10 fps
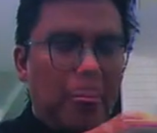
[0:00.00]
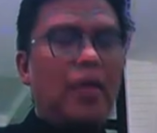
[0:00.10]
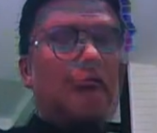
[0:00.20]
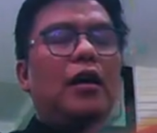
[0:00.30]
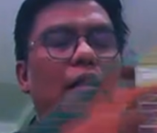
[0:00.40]

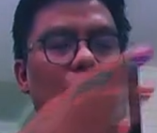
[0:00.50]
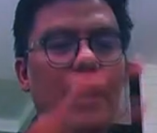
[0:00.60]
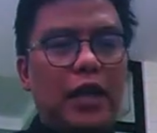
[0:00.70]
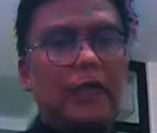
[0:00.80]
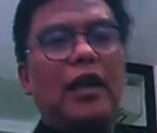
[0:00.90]

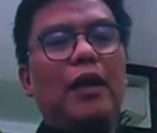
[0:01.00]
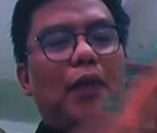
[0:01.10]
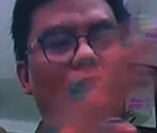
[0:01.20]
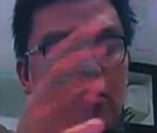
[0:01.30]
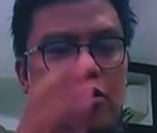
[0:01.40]
kemudian
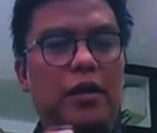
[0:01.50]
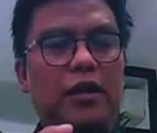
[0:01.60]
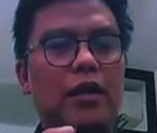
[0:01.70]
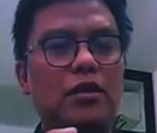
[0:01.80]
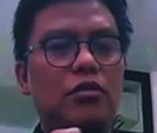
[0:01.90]
melalui media
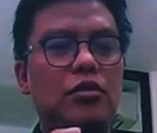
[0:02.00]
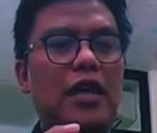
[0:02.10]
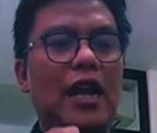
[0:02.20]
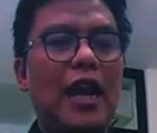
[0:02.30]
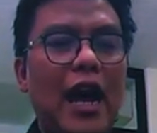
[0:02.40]

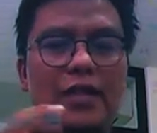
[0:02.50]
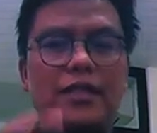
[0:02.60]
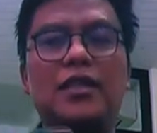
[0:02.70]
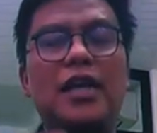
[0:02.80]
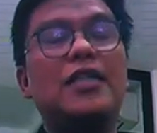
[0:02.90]
sosial
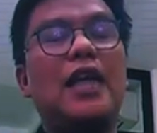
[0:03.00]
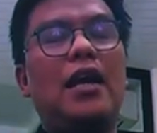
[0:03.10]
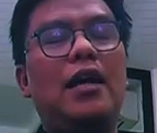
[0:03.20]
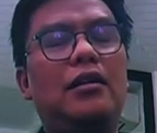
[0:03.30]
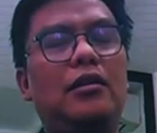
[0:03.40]
ngajinya salah
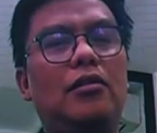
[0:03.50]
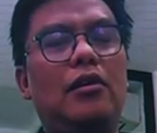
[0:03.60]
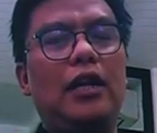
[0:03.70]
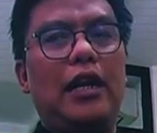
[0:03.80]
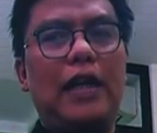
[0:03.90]
gitu loh.
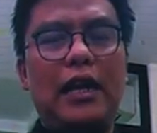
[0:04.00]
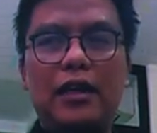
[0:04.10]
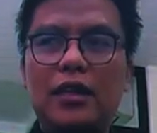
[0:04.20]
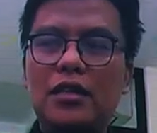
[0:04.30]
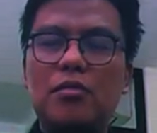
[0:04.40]
Nah, dan ini
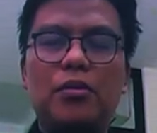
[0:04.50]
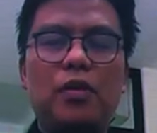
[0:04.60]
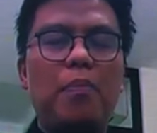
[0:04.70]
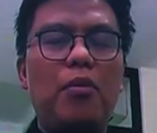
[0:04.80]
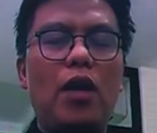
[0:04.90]
sebenarnya
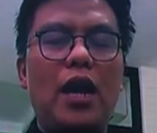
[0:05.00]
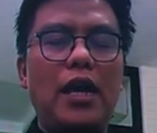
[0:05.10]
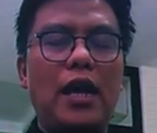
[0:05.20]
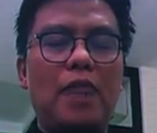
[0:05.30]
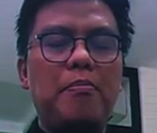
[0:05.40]
pola
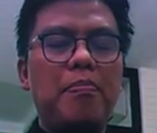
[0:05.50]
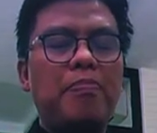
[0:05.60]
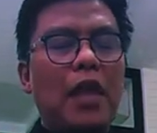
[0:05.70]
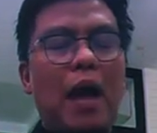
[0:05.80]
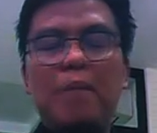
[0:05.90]
yang
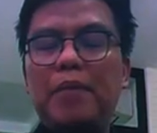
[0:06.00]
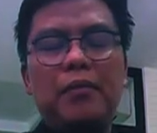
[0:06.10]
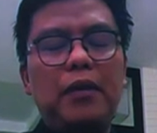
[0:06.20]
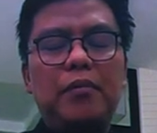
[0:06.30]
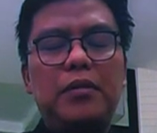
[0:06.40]
hampir
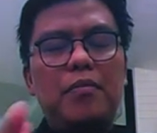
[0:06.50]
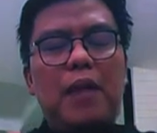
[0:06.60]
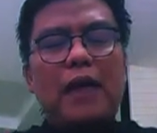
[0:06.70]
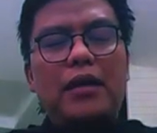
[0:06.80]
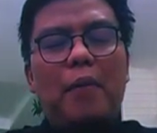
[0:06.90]
mirip di
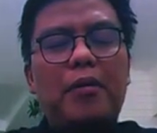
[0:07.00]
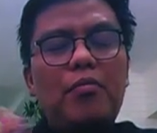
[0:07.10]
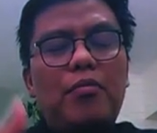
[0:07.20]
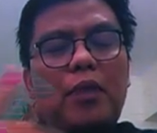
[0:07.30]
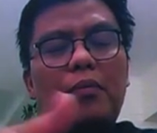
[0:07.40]
banyak
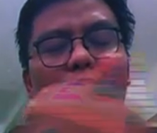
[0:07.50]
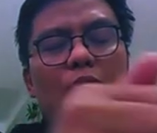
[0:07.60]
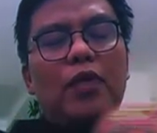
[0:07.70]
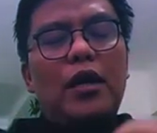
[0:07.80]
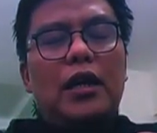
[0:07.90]

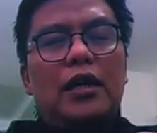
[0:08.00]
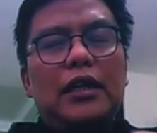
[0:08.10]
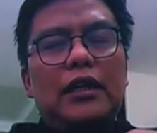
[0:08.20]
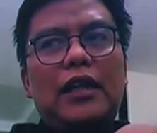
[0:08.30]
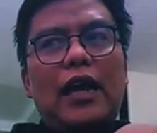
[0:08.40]
perempuan-perempuan yang
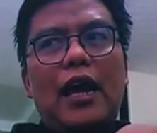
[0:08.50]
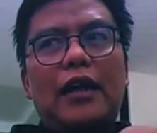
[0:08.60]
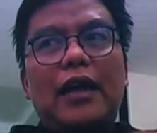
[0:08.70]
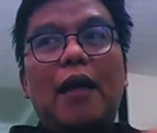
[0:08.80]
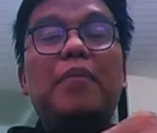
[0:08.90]
kita
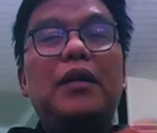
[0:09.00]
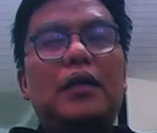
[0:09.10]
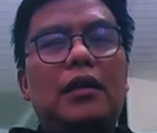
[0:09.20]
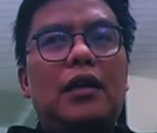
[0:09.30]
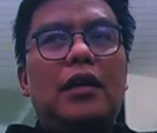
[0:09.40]
dampingi
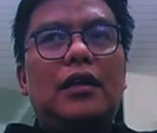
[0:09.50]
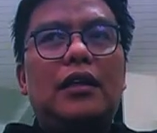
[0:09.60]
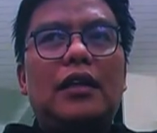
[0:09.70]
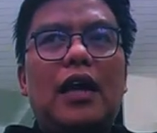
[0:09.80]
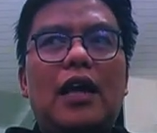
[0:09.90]
dan
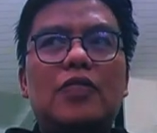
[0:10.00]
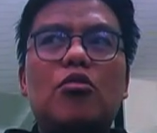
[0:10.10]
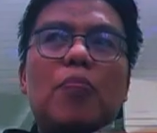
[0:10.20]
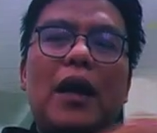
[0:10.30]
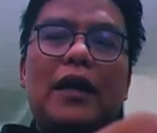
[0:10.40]
kita
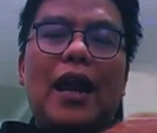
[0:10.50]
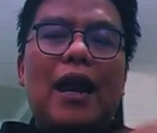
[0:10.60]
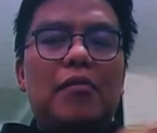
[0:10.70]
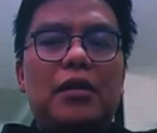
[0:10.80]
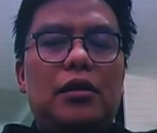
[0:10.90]
coba
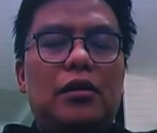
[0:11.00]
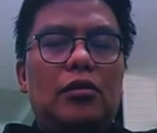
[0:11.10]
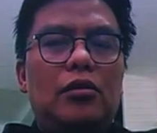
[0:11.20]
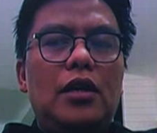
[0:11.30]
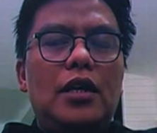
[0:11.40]
dalami gitu.
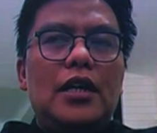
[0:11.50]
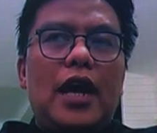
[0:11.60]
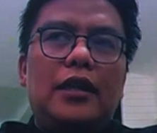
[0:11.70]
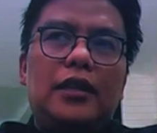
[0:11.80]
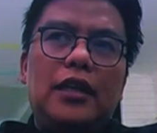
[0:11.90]

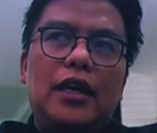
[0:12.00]
Artinya